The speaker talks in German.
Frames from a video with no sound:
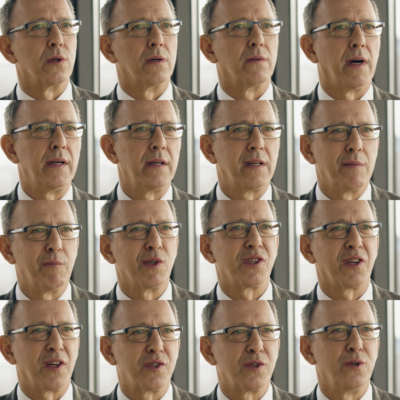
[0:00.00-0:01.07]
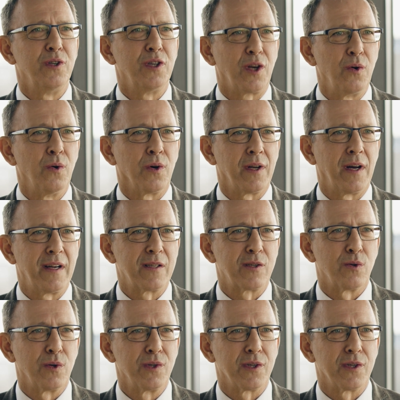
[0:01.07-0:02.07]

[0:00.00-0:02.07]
so, weil die Demonstrationen, die gehören halt zu